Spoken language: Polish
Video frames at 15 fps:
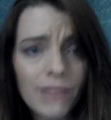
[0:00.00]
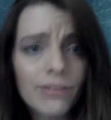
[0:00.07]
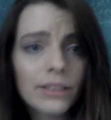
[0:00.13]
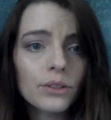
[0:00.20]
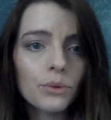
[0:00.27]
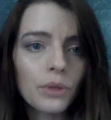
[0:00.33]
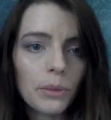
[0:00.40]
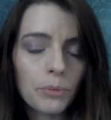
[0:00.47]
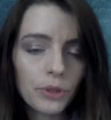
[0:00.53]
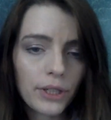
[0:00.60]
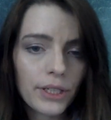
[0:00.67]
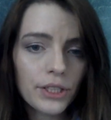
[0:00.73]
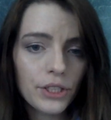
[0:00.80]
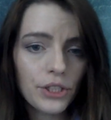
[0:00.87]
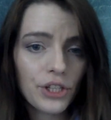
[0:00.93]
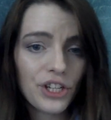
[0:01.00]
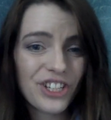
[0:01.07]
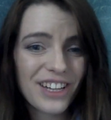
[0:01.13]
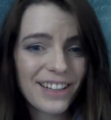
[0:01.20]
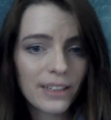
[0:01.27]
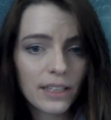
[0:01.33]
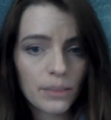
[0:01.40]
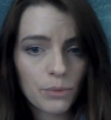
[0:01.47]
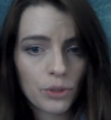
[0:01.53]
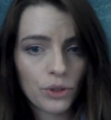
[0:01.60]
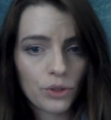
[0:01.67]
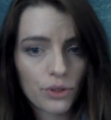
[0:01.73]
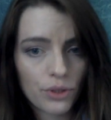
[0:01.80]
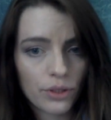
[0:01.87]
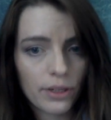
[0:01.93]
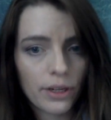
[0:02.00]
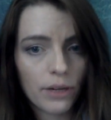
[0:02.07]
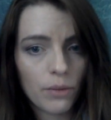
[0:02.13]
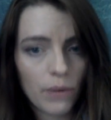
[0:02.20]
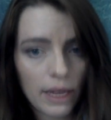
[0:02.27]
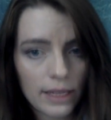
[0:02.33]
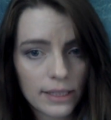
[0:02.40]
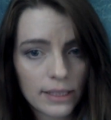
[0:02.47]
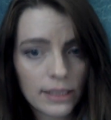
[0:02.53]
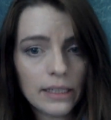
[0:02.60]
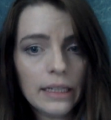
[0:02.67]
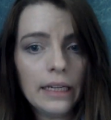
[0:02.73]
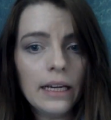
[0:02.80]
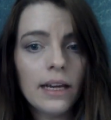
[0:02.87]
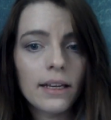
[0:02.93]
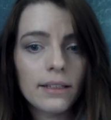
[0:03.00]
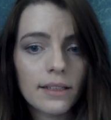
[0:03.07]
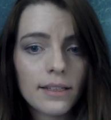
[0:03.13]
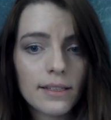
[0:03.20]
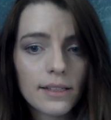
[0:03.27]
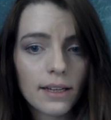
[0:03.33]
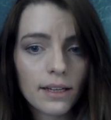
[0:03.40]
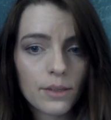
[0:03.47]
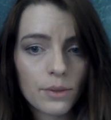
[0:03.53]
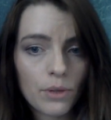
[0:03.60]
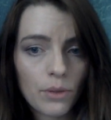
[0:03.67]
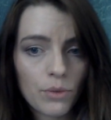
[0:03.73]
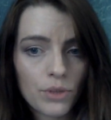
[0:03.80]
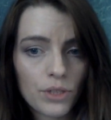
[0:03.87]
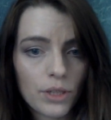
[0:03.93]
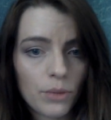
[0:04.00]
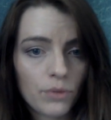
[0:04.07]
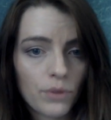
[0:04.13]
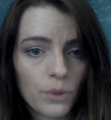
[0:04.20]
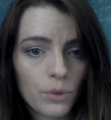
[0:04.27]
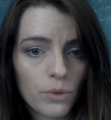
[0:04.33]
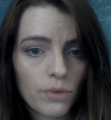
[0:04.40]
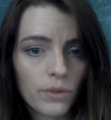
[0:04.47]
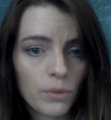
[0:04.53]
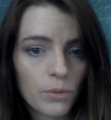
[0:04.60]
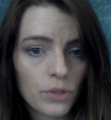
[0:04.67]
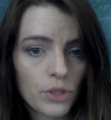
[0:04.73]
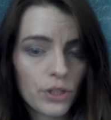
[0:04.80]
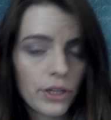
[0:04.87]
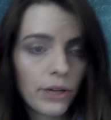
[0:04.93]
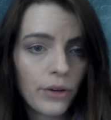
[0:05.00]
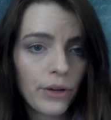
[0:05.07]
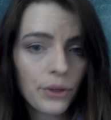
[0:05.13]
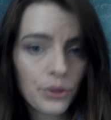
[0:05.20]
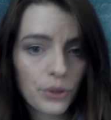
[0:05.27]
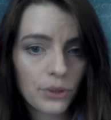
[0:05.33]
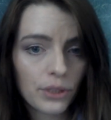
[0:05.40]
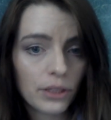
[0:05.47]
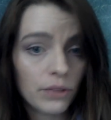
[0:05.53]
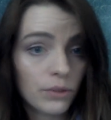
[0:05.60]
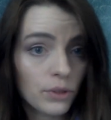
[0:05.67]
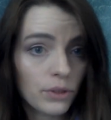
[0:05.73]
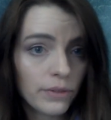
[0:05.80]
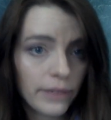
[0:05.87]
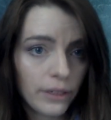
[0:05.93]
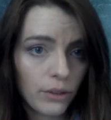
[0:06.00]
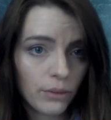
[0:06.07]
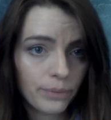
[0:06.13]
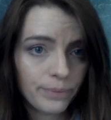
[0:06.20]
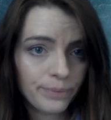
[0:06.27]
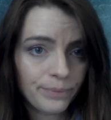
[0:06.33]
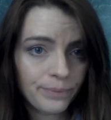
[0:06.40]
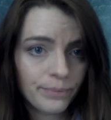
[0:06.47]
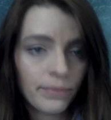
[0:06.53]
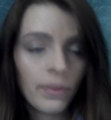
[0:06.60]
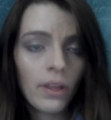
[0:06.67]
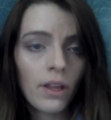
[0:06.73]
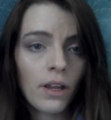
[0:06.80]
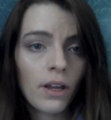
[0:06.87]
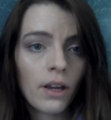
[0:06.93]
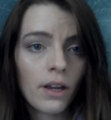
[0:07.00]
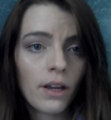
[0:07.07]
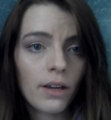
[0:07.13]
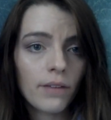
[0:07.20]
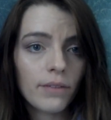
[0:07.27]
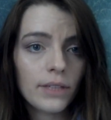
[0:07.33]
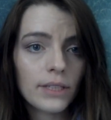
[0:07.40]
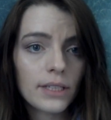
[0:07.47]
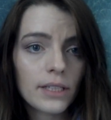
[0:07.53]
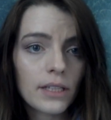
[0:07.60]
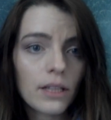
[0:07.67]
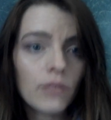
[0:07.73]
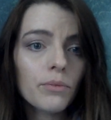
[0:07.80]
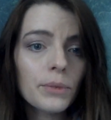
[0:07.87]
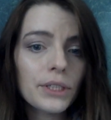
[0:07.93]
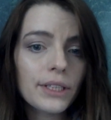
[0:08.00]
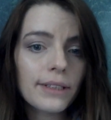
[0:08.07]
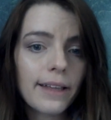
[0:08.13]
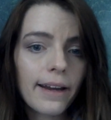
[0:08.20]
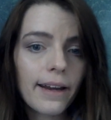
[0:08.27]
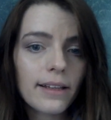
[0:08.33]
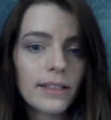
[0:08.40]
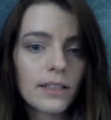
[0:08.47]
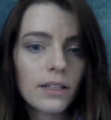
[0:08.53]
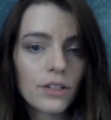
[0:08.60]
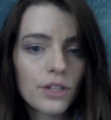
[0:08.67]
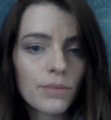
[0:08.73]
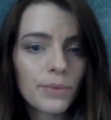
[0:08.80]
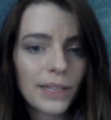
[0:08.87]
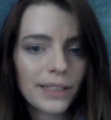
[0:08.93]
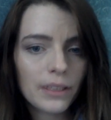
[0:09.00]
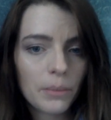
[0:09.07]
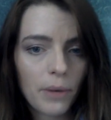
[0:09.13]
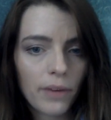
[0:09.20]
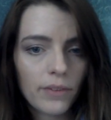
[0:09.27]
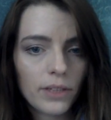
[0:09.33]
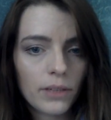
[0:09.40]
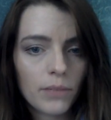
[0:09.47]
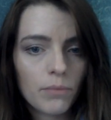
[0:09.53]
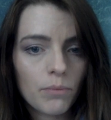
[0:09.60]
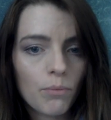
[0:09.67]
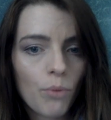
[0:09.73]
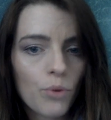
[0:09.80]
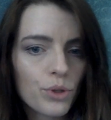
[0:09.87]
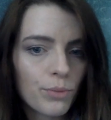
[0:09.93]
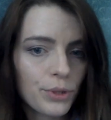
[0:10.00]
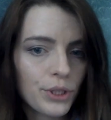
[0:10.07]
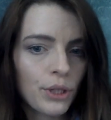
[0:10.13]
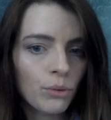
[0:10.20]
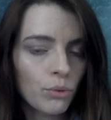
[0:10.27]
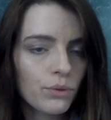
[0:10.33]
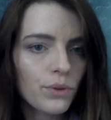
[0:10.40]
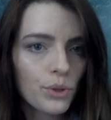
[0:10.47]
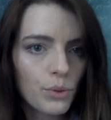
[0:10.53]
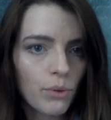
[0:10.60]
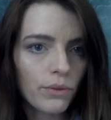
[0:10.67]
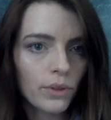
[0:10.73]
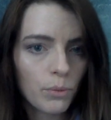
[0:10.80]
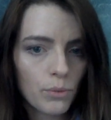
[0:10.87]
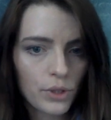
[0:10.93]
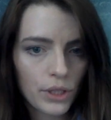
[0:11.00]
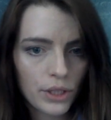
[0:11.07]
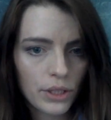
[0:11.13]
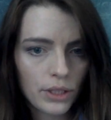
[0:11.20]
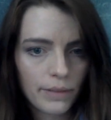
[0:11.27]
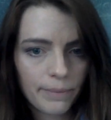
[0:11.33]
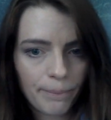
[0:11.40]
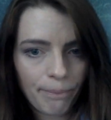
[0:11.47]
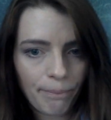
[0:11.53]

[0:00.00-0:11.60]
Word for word: Warto tutaj podkreślić, że żadna z przytoczonych regulacji nie zakazuje użycia utworu słowno-muzycznego jako środka dowodowego. Więc zastanówmy się teraz, czym tak naprawdę może być ten utwór słowno-muzyczny.